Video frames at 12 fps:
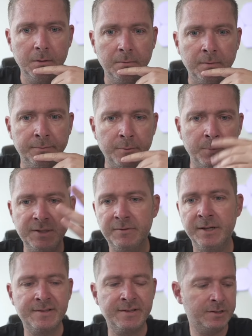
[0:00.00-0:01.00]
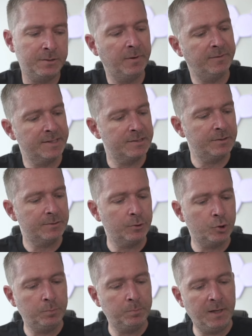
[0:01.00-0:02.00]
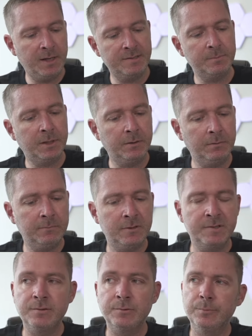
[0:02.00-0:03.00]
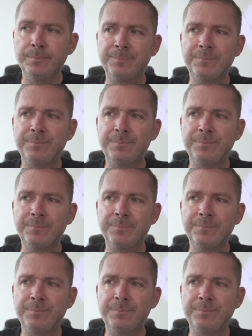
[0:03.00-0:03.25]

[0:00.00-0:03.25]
weil für mich war das eigentlich mal was, das soll Spaß machen, weißt du?